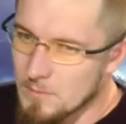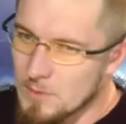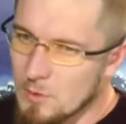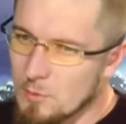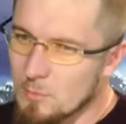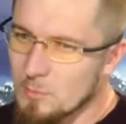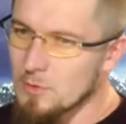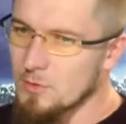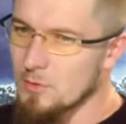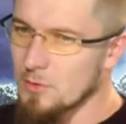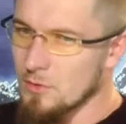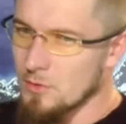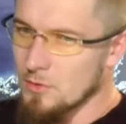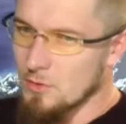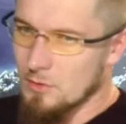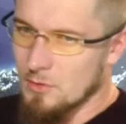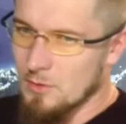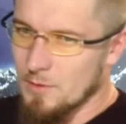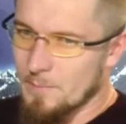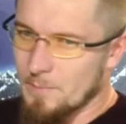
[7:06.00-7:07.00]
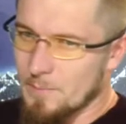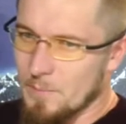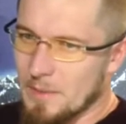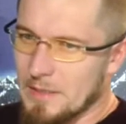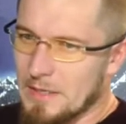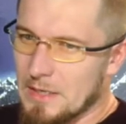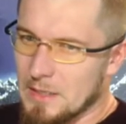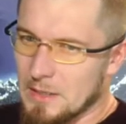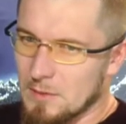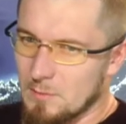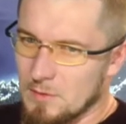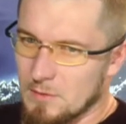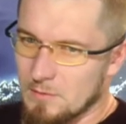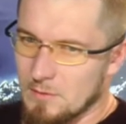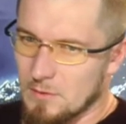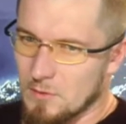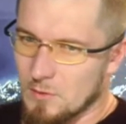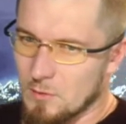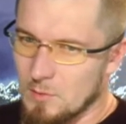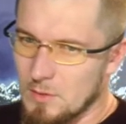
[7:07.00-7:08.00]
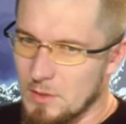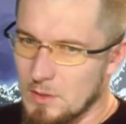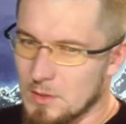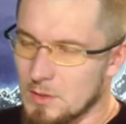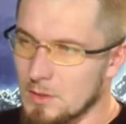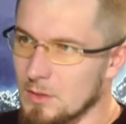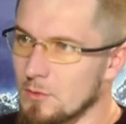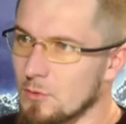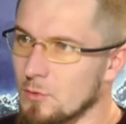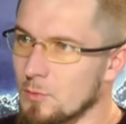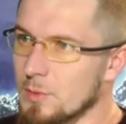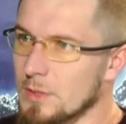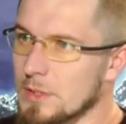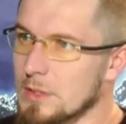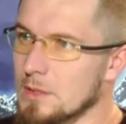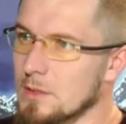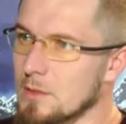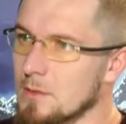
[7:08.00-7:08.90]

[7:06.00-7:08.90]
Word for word: я убежден, что понятие «мир во всем мире» — это глупость.